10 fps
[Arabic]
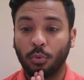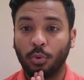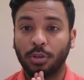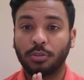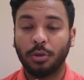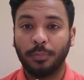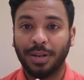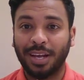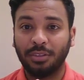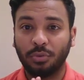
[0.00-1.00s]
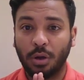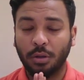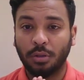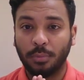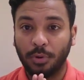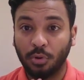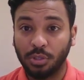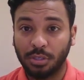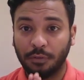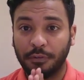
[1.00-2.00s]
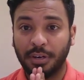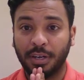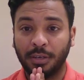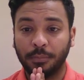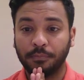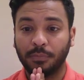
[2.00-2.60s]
ويتصاب من عنده اكتر من نص الفرقه